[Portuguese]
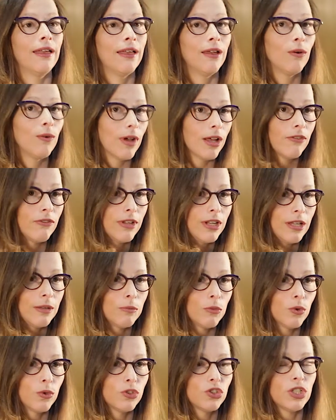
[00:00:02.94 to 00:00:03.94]
O
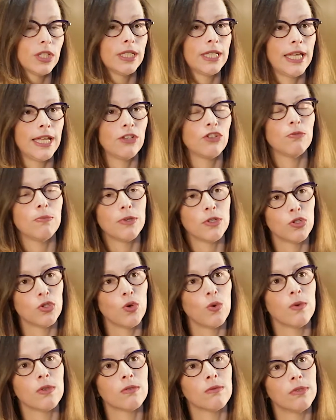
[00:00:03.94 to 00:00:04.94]
Raverimo hoje atende
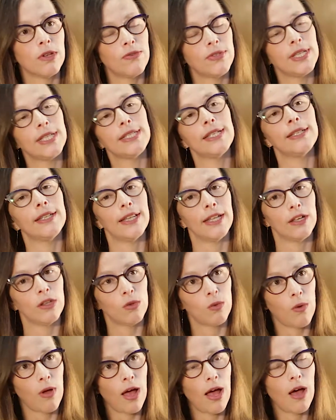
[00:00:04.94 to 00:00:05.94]
pessoas com deficiência
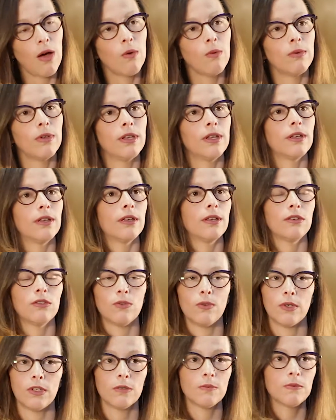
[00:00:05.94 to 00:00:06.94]
intelectual e questões